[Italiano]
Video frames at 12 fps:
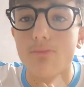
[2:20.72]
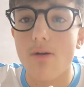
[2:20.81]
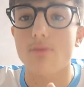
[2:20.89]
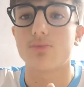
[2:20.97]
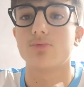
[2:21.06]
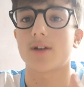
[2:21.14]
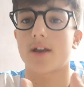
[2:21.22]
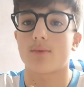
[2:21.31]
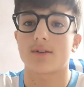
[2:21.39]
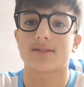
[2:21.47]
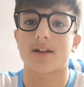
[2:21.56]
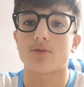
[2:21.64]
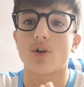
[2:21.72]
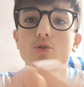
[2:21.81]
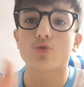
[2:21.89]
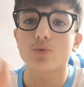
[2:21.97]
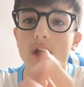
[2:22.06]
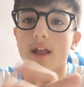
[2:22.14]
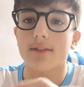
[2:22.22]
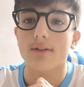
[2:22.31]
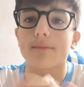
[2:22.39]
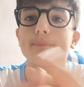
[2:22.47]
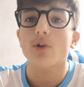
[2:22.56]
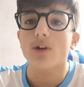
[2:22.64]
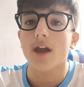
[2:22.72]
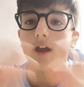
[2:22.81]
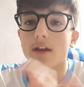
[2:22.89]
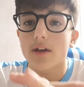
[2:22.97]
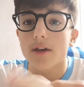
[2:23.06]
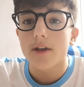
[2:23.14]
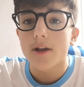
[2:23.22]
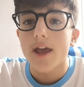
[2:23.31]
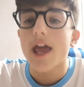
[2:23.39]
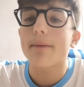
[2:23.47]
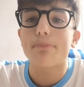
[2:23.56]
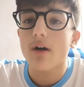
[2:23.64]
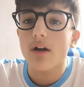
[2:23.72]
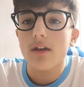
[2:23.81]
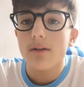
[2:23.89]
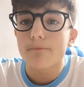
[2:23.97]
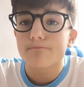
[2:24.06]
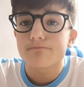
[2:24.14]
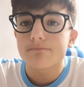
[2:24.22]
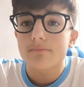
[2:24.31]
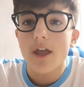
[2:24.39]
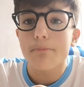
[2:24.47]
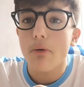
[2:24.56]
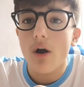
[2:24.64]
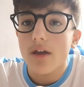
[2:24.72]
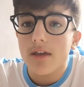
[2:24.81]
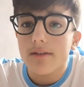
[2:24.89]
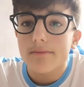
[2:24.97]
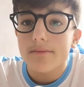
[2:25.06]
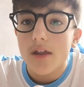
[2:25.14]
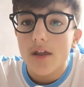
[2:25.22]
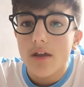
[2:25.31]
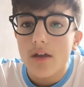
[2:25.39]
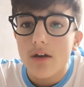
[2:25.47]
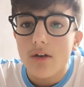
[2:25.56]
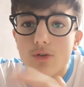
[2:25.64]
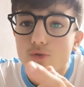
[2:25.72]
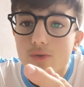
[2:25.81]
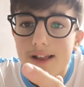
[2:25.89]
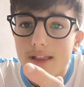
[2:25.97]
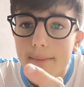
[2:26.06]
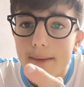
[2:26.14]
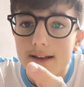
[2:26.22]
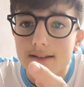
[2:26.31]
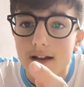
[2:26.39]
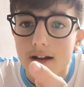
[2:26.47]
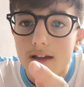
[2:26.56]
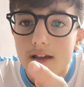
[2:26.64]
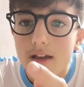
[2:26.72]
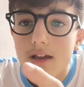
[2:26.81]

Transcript: dobbiamo puntare quest'anno. Allo scudetto? Ok. E poi? E poi? Lo scudetto e basta.